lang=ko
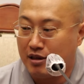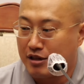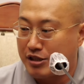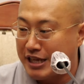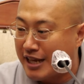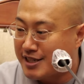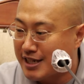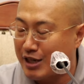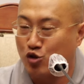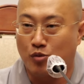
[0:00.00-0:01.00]
그래서
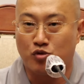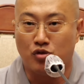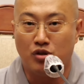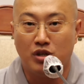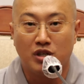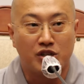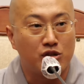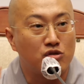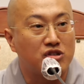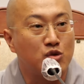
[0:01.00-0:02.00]
예측할 수 없고,
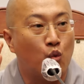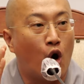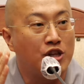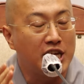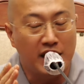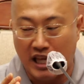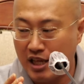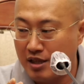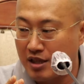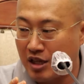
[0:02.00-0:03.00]
그리고 그 원인이